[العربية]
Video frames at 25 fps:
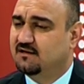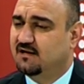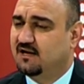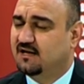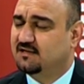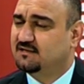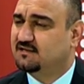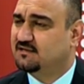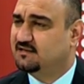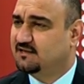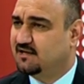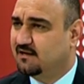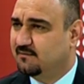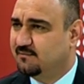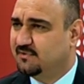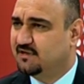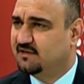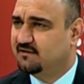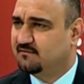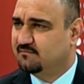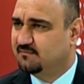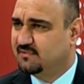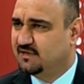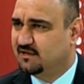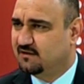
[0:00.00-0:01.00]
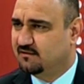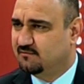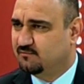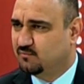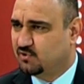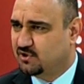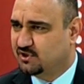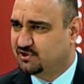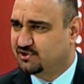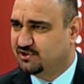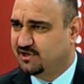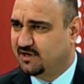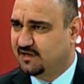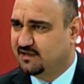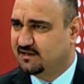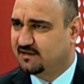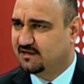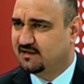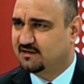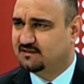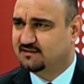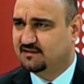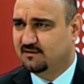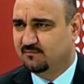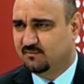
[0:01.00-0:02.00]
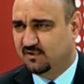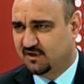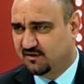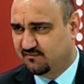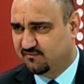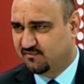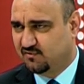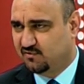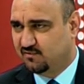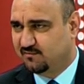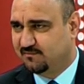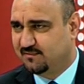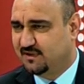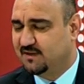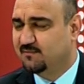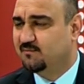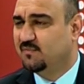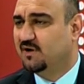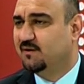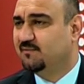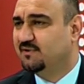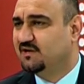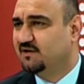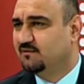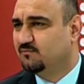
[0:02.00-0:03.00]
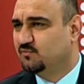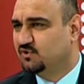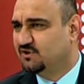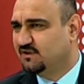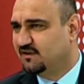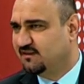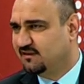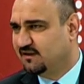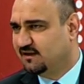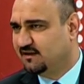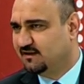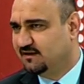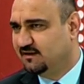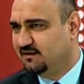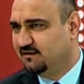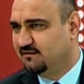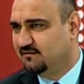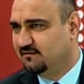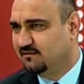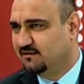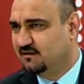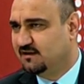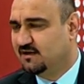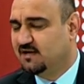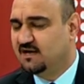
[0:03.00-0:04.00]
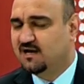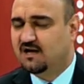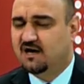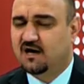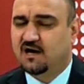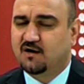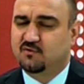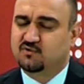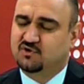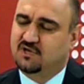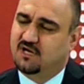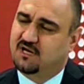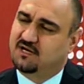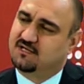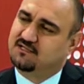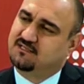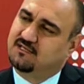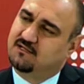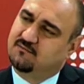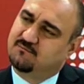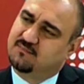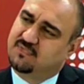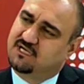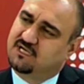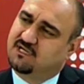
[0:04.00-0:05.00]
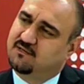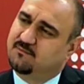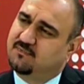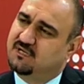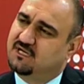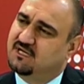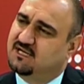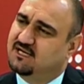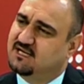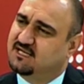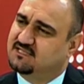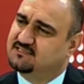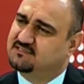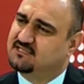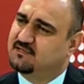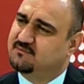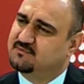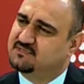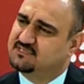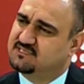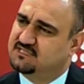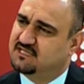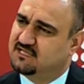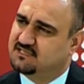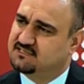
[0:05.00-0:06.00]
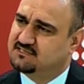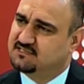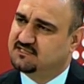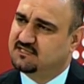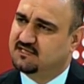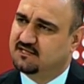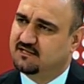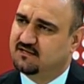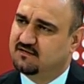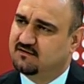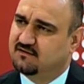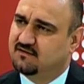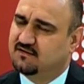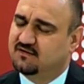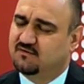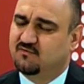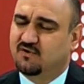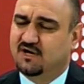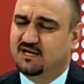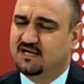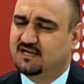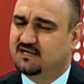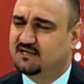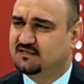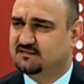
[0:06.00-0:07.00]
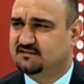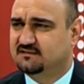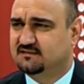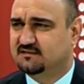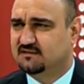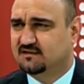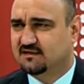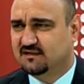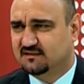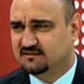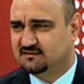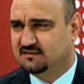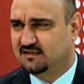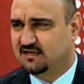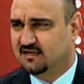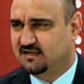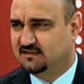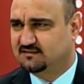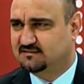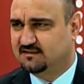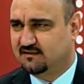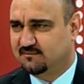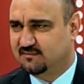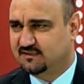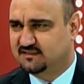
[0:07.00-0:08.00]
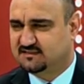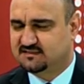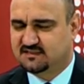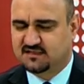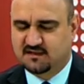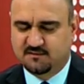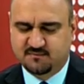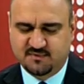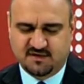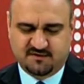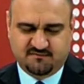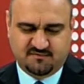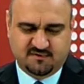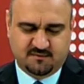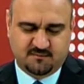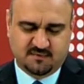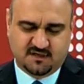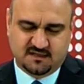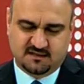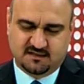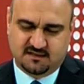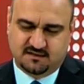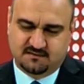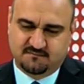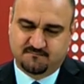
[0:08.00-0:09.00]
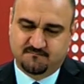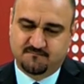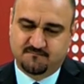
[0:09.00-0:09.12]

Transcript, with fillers: عدد كبير من المرشحين قد تم رفضهم إما من المتظاهرين أو تارة من قبل الأحزاب السياسية وعلى رأسها الأحزاب الإسلامية في بغداد